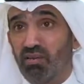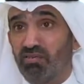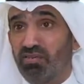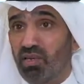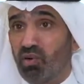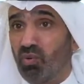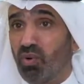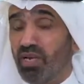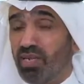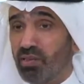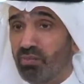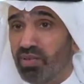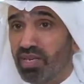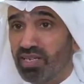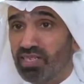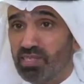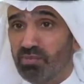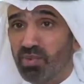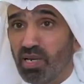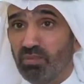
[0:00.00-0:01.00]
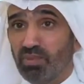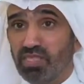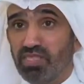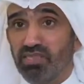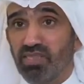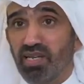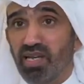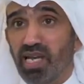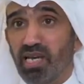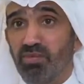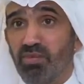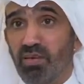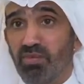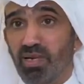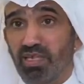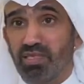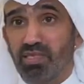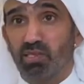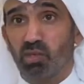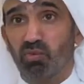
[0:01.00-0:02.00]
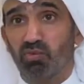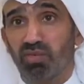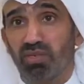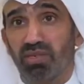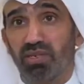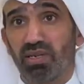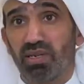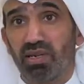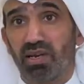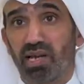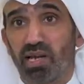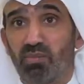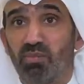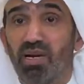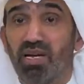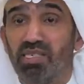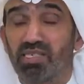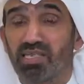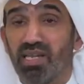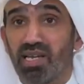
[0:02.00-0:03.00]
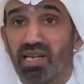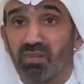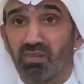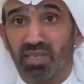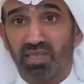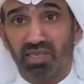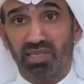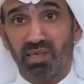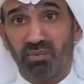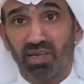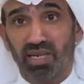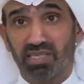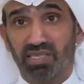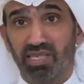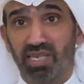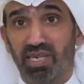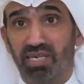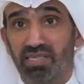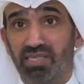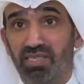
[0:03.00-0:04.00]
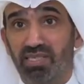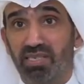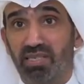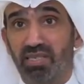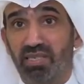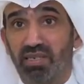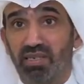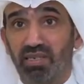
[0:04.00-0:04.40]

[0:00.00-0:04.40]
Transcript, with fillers: فالوعي باسباب السلامه بعد توفيق الله ما زال مطلب اساسي